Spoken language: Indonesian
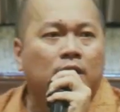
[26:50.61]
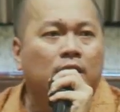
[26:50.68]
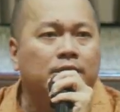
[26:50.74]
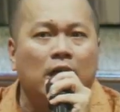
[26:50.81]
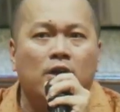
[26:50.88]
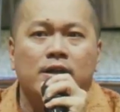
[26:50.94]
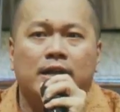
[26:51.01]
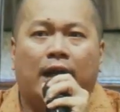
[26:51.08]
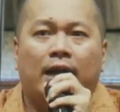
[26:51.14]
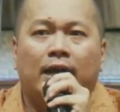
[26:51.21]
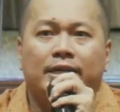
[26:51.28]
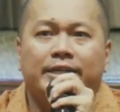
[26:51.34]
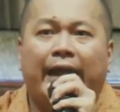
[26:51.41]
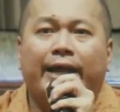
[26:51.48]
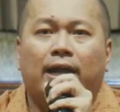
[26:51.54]
Tahu nggak?
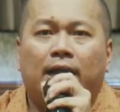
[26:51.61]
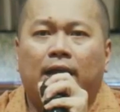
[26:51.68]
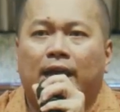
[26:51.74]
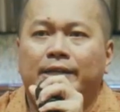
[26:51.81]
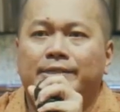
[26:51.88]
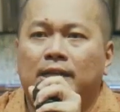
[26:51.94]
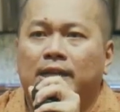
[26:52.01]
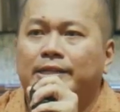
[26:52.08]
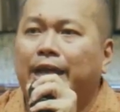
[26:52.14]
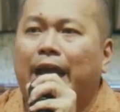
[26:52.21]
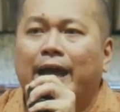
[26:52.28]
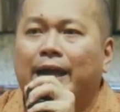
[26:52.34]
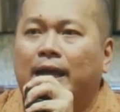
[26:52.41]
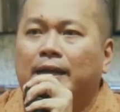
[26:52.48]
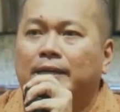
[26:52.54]
Dia dia
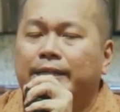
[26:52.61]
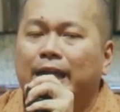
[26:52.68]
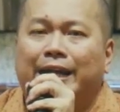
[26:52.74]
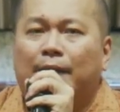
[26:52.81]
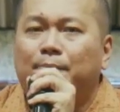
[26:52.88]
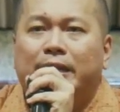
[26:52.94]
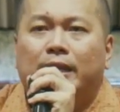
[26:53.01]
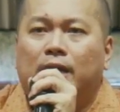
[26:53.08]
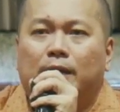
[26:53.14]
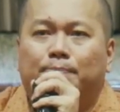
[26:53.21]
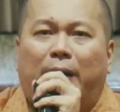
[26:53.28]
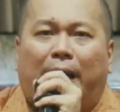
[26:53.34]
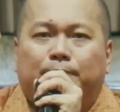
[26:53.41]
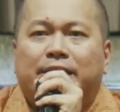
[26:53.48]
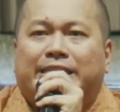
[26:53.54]
dia kami e,
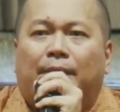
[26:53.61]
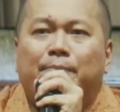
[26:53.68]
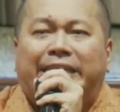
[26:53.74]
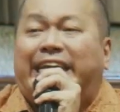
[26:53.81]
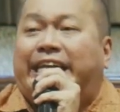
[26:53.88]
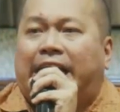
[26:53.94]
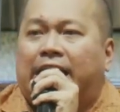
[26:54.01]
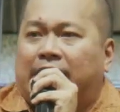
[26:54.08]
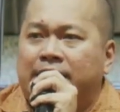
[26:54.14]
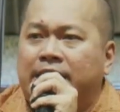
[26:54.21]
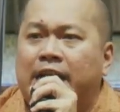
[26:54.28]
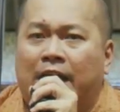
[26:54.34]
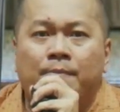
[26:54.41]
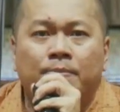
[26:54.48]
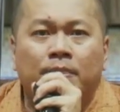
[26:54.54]
baptis kami nikahkan
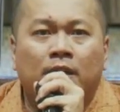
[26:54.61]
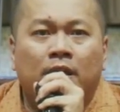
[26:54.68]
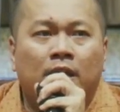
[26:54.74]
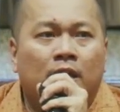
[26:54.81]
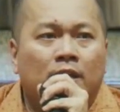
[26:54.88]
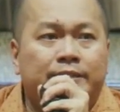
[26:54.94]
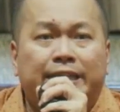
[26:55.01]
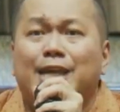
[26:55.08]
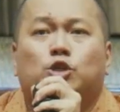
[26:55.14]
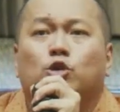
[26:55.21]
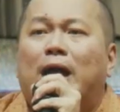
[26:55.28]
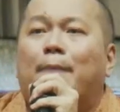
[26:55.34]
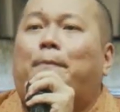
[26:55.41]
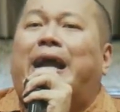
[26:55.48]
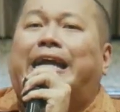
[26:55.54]
dia. Saya
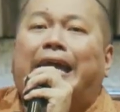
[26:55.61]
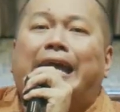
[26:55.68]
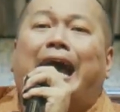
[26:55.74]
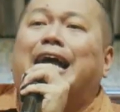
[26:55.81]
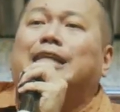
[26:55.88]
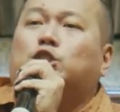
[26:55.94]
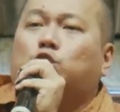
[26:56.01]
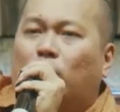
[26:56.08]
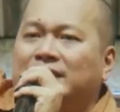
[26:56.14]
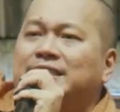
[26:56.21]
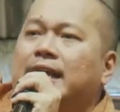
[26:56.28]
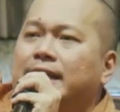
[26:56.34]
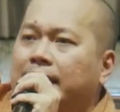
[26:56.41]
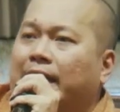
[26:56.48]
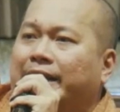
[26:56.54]
suka pakai
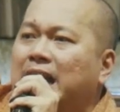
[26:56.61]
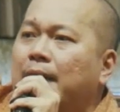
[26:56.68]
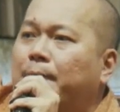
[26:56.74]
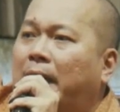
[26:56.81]
acuannya dia. Kenapa?